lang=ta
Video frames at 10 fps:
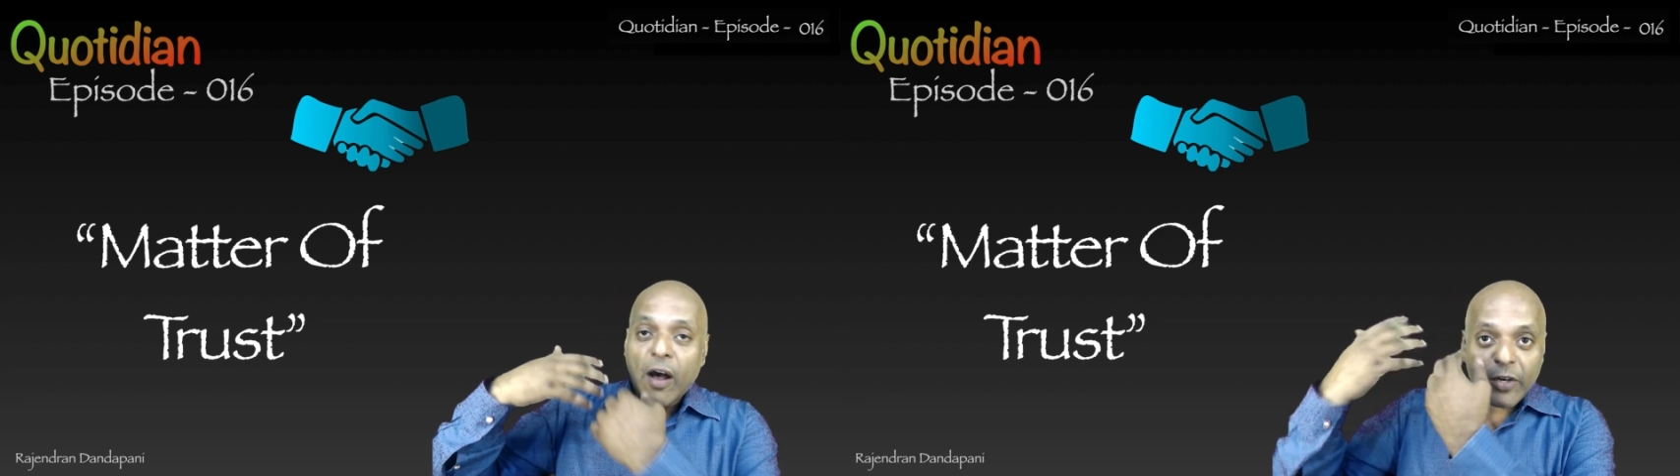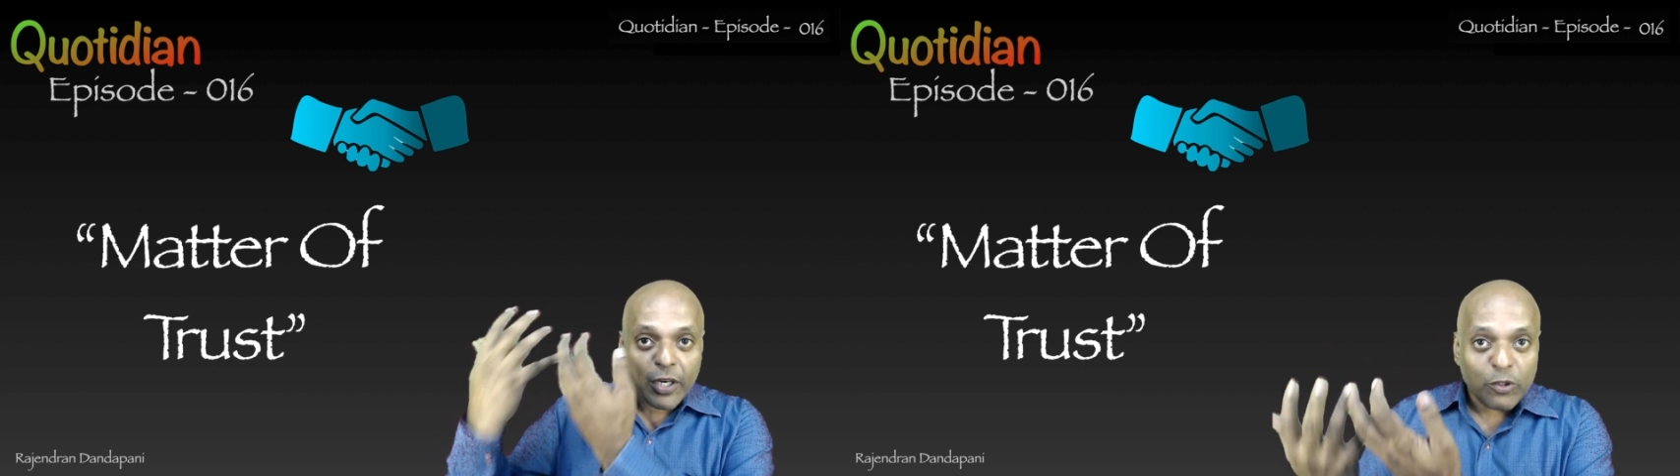
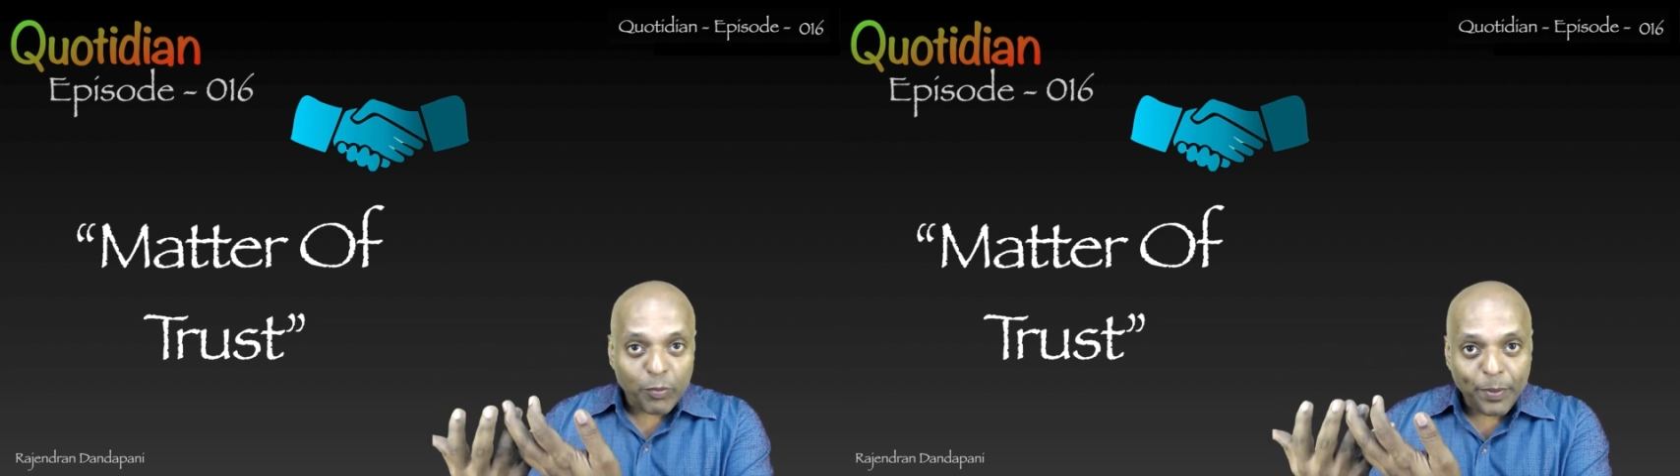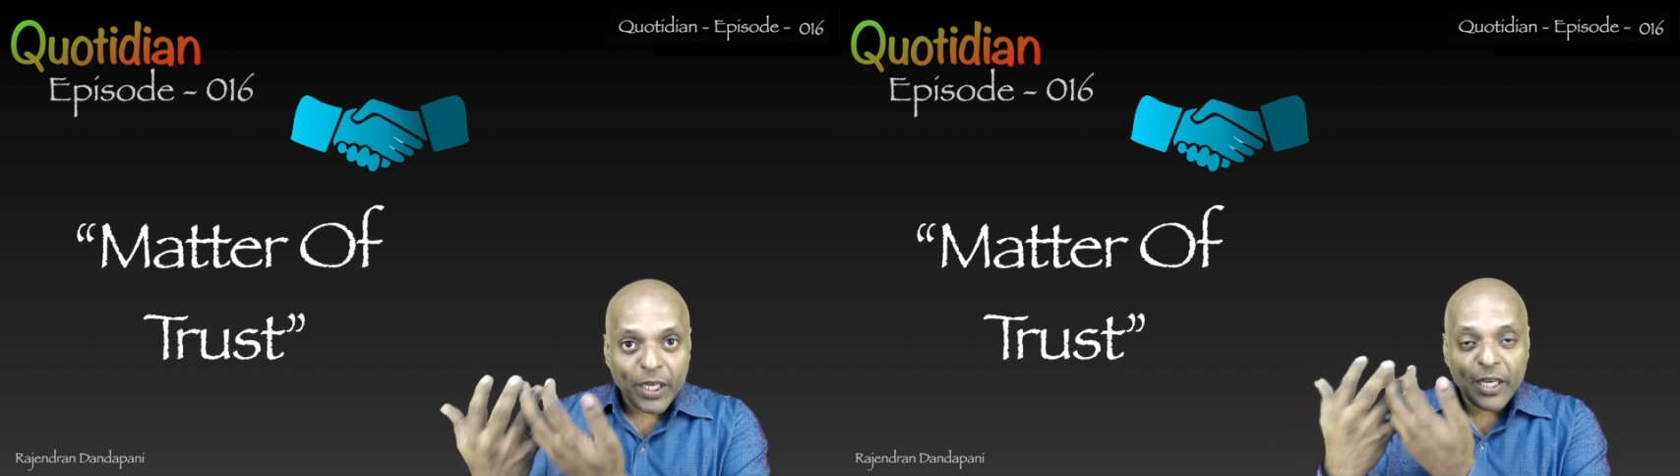அவங்க
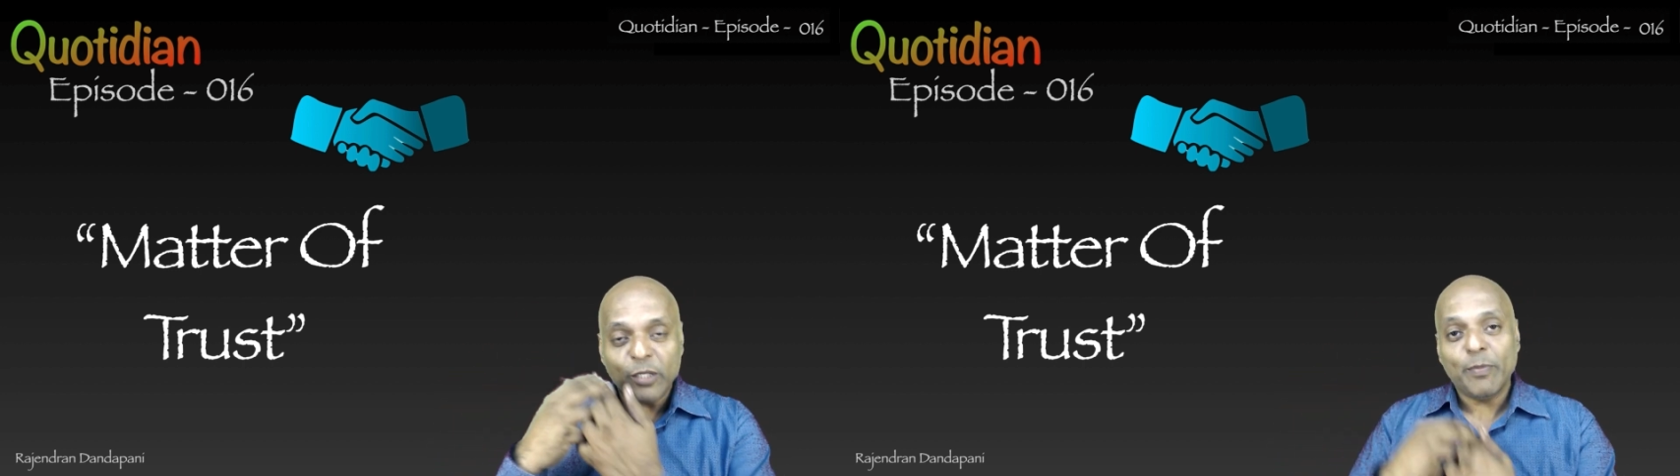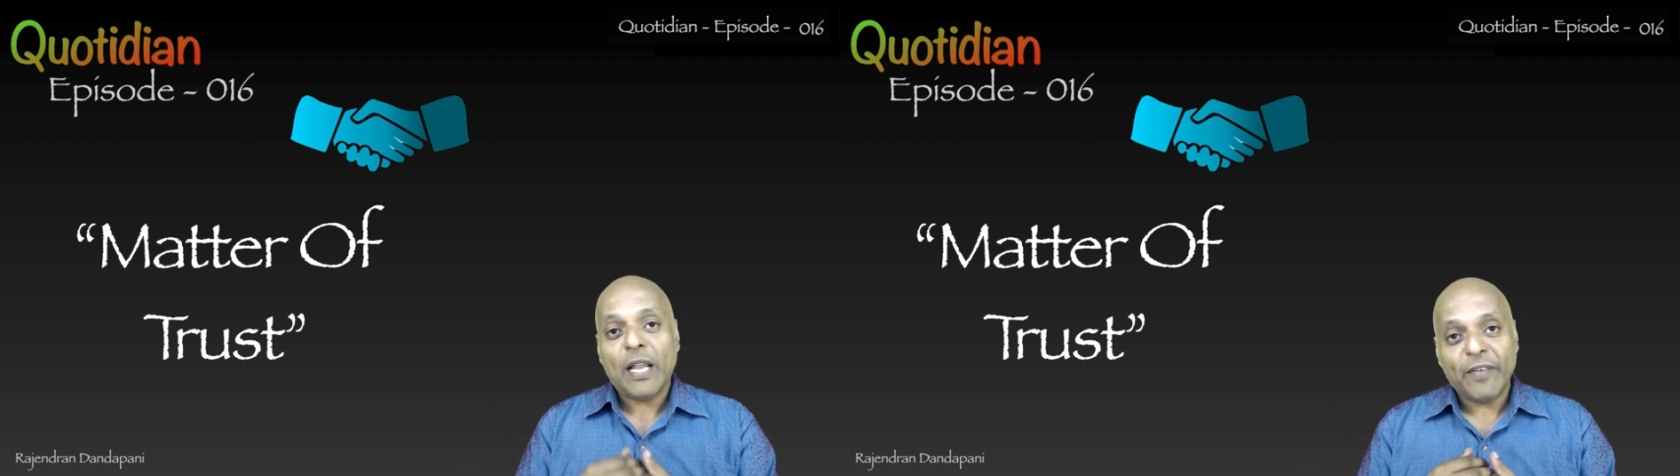
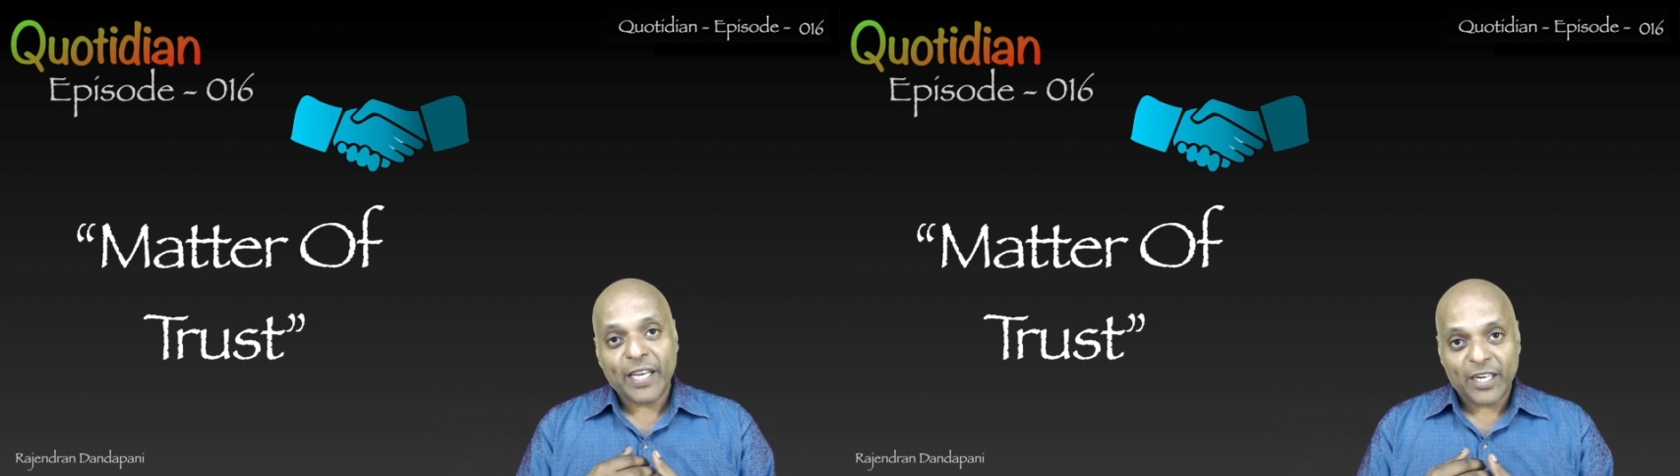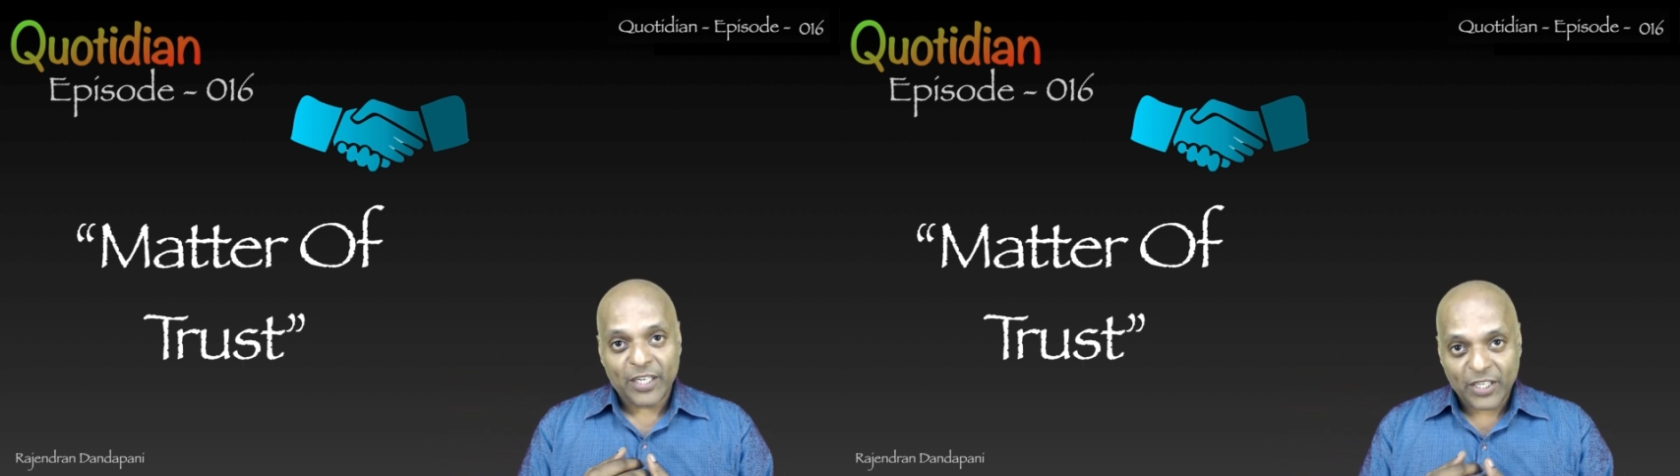சுப்பீரியர்ஸ் மேலே
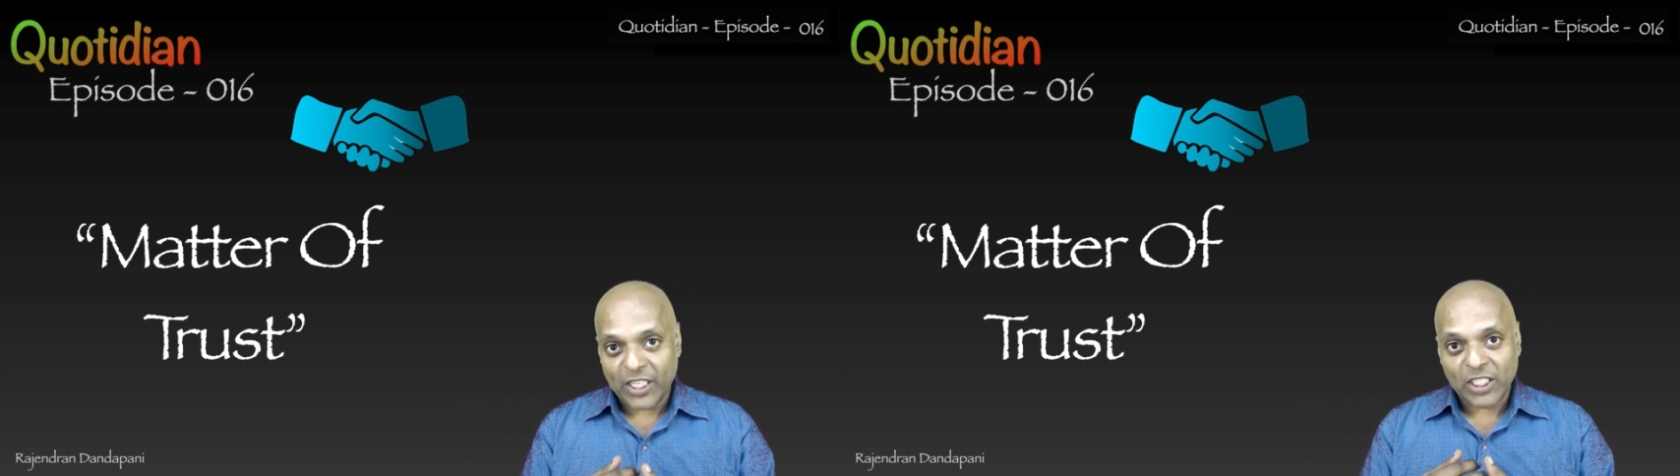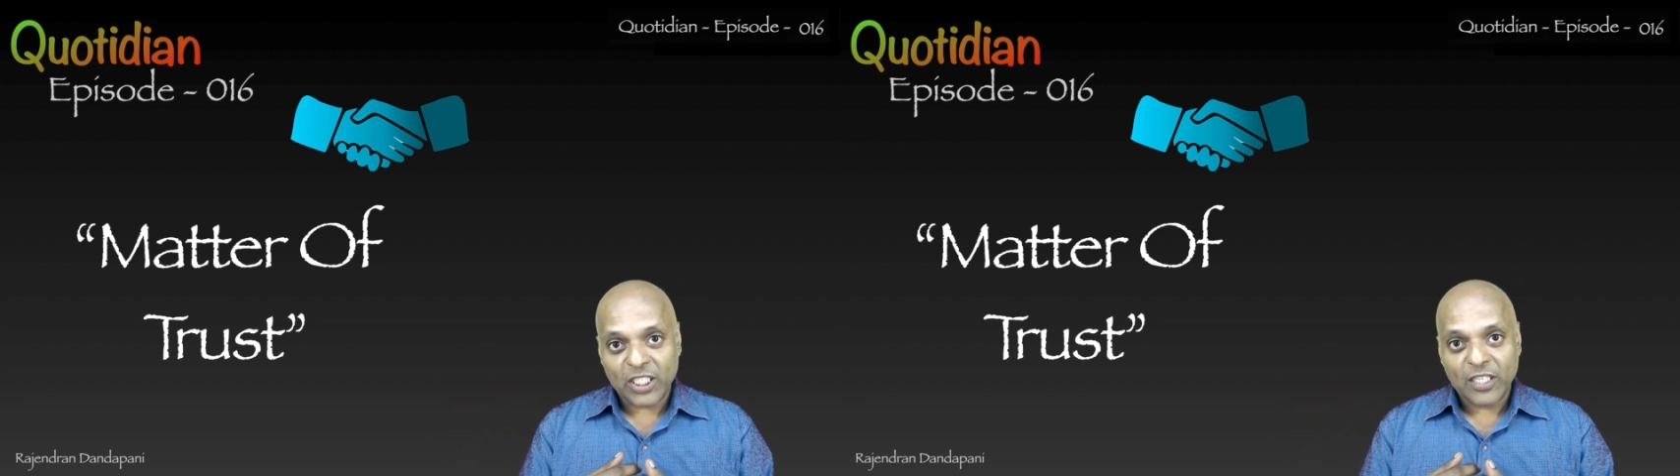வைக்கிற
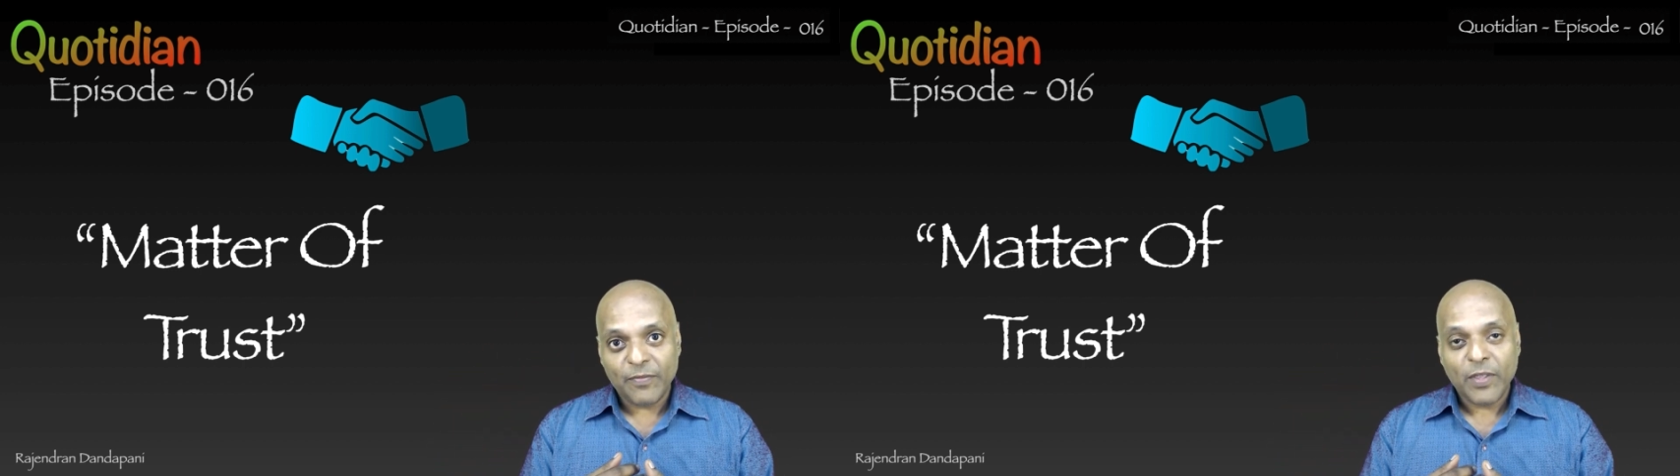ட்ரஸ்ட்